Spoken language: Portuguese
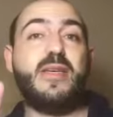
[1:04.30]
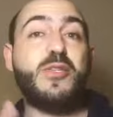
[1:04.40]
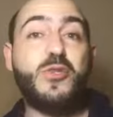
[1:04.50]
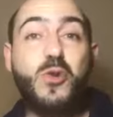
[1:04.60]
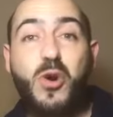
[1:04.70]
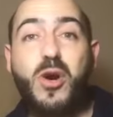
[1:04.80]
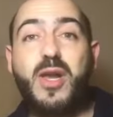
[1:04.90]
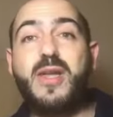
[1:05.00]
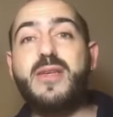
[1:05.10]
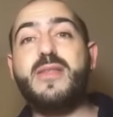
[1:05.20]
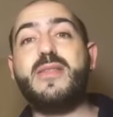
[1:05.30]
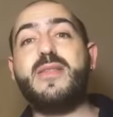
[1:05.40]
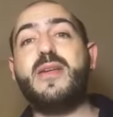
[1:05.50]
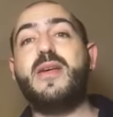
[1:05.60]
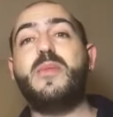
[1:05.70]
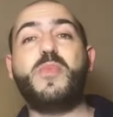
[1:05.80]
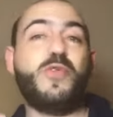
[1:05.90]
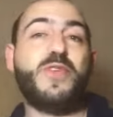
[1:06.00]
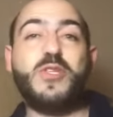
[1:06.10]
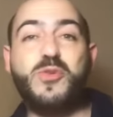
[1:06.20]
escolas,
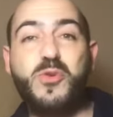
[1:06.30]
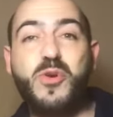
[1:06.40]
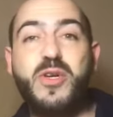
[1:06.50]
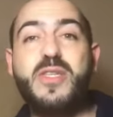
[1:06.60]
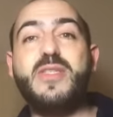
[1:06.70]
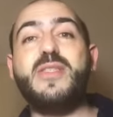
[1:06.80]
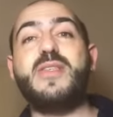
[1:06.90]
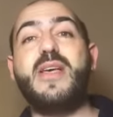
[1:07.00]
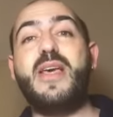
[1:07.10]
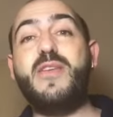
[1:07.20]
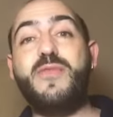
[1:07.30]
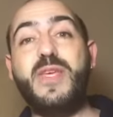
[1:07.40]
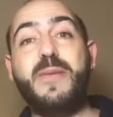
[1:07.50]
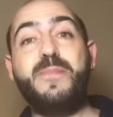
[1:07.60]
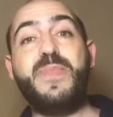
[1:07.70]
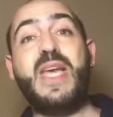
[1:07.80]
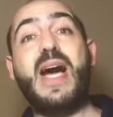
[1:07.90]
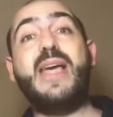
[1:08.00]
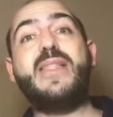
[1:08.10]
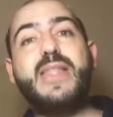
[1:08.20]
professores, enfim.
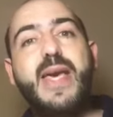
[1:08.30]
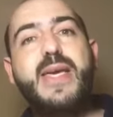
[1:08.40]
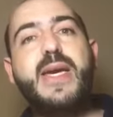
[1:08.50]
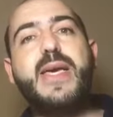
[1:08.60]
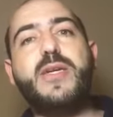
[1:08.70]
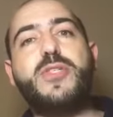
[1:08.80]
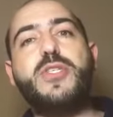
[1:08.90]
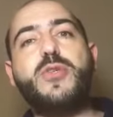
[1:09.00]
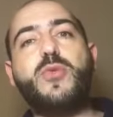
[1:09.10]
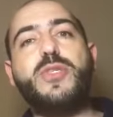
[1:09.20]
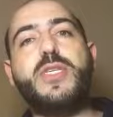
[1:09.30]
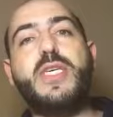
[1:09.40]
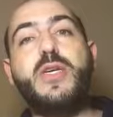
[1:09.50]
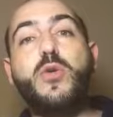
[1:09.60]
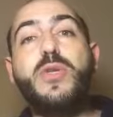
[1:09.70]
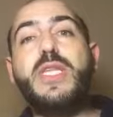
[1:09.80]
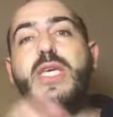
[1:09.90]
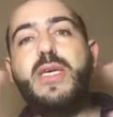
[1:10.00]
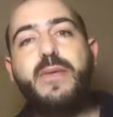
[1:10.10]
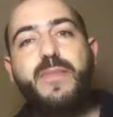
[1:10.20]
A ideia é a gente conseguir
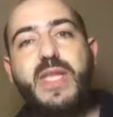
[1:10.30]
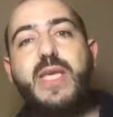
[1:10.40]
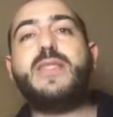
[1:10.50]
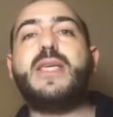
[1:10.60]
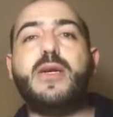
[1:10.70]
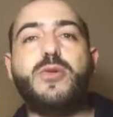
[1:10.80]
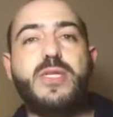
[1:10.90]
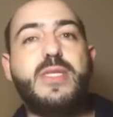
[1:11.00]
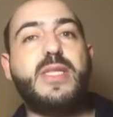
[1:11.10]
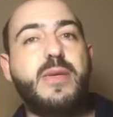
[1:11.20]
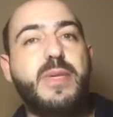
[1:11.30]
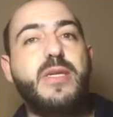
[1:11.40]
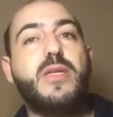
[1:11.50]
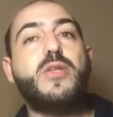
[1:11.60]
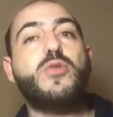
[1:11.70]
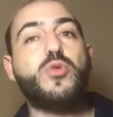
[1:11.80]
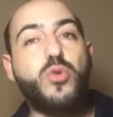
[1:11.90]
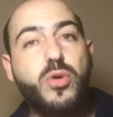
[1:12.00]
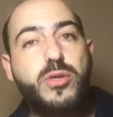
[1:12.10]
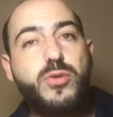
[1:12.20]
unir esse ecossistema
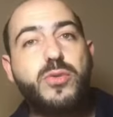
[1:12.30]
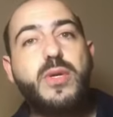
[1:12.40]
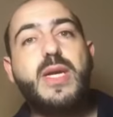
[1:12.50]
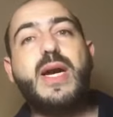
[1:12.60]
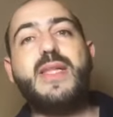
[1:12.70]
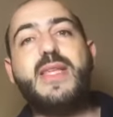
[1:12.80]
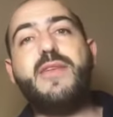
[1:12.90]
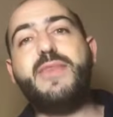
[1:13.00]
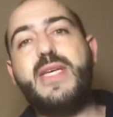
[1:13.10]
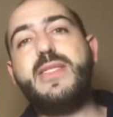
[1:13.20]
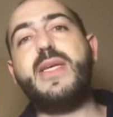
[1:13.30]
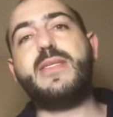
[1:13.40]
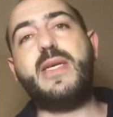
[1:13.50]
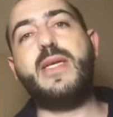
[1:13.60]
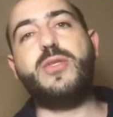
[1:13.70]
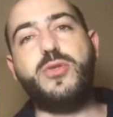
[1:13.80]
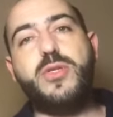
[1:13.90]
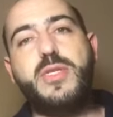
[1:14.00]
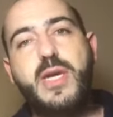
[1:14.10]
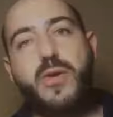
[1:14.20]
todo através dessa rede
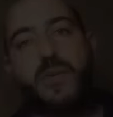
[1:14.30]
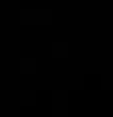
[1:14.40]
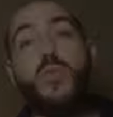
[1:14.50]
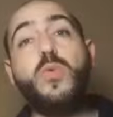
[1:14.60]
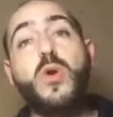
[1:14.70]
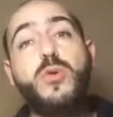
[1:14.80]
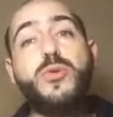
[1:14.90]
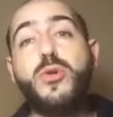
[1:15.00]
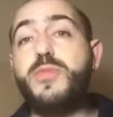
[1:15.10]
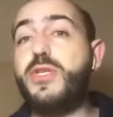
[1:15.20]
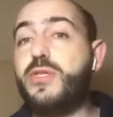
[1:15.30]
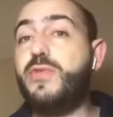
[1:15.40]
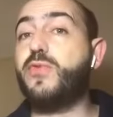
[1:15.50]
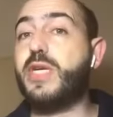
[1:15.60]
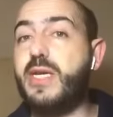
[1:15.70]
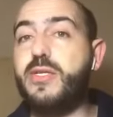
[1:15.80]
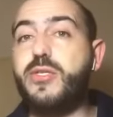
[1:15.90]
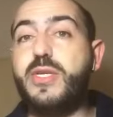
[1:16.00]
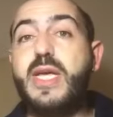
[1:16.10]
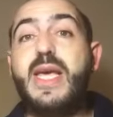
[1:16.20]
social. Um outro objetivo
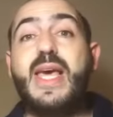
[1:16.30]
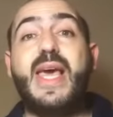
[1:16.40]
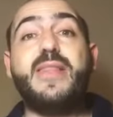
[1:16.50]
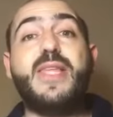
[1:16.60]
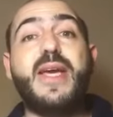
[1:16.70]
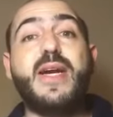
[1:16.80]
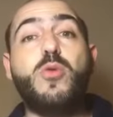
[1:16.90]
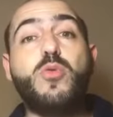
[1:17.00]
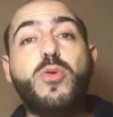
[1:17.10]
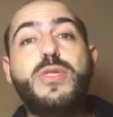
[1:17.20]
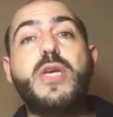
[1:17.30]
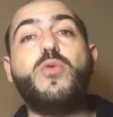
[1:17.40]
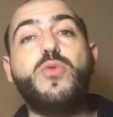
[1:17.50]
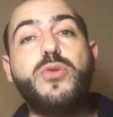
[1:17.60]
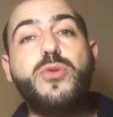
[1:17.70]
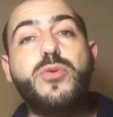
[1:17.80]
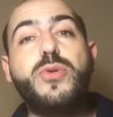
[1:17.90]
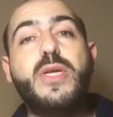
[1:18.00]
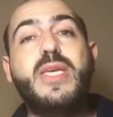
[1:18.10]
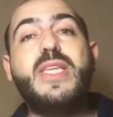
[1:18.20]
grande é entregar um conteúdo
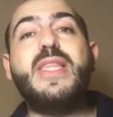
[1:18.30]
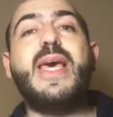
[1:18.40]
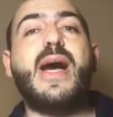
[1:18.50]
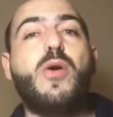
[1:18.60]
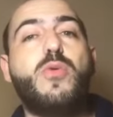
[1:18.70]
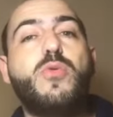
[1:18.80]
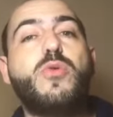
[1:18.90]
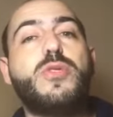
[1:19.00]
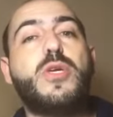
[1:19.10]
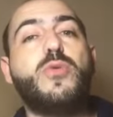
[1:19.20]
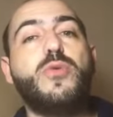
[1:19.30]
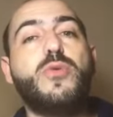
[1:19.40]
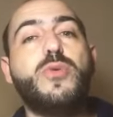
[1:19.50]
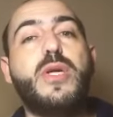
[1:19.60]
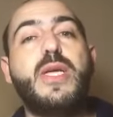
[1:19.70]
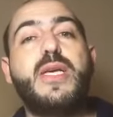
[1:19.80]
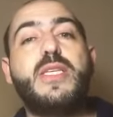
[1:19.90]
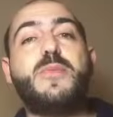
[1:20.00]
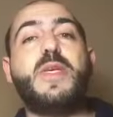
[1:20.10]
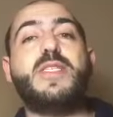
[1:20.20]
ideal, um conteúdo
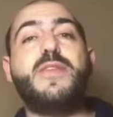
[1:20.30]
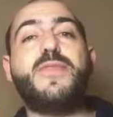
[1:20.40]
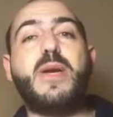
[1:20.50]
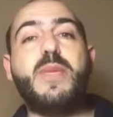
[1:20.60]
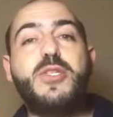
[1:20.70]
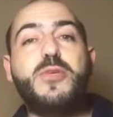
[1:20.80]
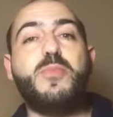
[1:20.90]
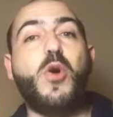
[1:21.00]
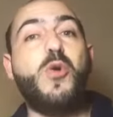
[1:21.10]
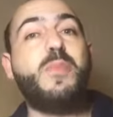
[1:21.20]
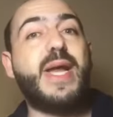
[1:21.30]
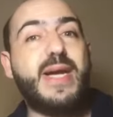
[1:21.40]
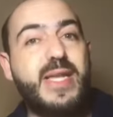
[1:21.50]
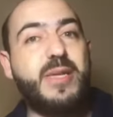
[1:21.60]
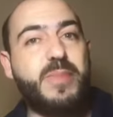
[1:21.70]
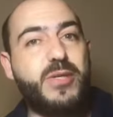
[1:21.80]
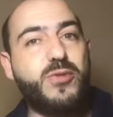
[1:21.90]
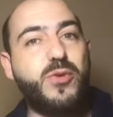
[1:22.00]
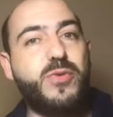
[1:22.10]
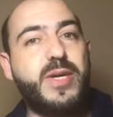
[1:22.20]
especificamente bom para cada
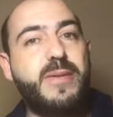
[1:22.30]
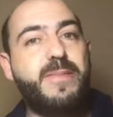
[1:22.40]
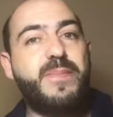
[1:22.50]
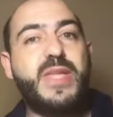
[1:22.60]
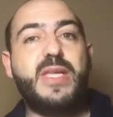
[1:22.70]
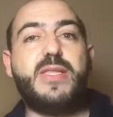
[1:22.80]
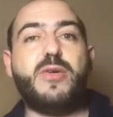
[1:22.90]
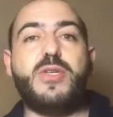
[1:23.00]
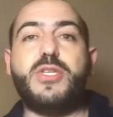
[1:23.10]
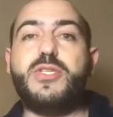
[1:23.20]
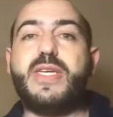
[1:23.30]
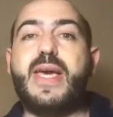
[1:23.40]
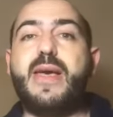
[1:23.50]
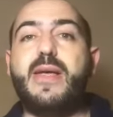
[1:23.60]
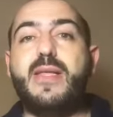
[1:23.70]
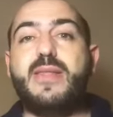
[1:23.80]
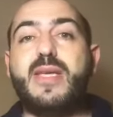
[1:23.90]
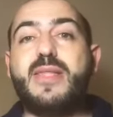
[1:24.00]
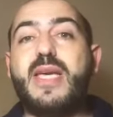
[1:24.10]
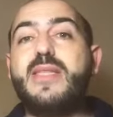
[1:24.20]
pessoa. Então a gente quer
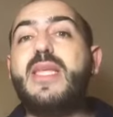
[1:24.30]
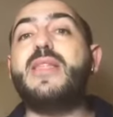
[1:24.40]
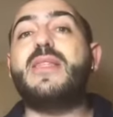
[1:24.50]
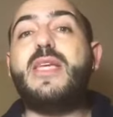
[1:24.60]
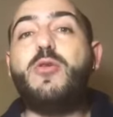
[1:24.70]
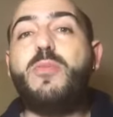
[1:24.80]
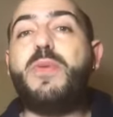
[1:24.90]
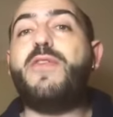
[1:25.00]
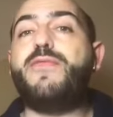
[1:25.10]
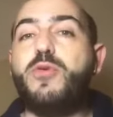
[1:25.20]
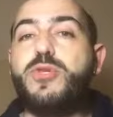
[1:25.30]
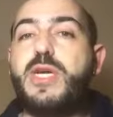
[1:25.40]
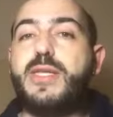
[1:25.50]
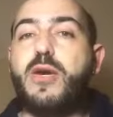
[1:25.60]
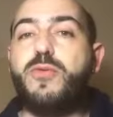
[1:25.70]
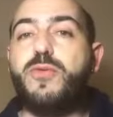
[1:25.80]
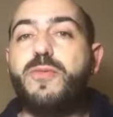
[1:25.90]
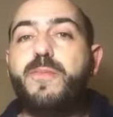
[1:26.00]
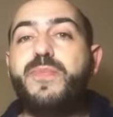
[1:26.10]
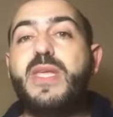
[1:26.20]
tentar entender o perfil de cada
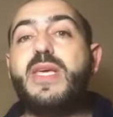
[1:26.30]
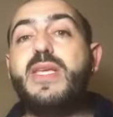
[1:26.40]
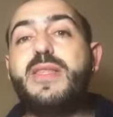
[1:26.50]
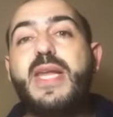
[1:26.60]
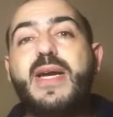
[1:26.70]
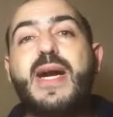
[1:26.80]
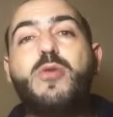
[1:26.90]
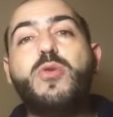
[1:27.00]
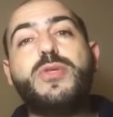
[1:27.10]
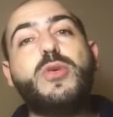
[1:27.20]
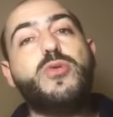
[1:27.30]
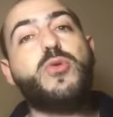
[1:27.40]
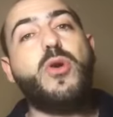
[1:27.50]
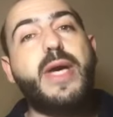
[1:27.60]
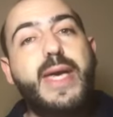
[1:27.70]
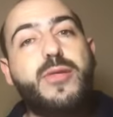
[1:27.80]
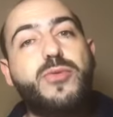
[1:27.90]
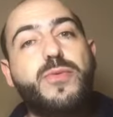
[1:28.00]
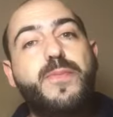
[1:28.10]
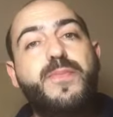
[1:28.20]
um e entregar o conteúdo
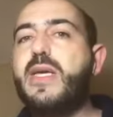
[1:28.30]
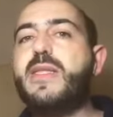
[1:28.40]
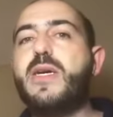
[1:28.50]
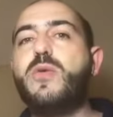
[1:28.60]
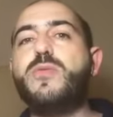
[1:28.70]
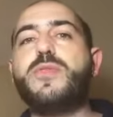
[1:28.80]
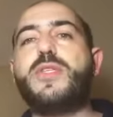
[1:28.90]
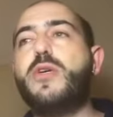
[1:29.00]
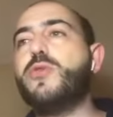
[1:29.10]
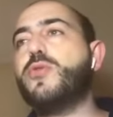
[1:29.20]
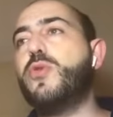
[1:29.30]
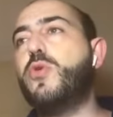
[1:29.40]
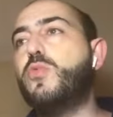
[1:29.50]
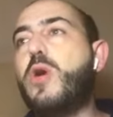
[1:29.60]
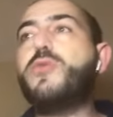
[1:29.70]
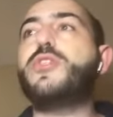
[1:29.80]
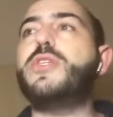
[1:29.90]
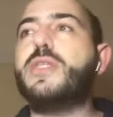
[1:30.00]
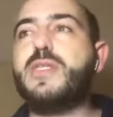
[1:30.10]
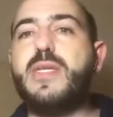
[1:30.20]
correto. Então, se eu sou um
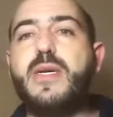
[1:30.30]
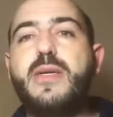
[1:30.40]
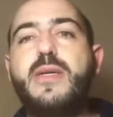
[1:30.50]
autista,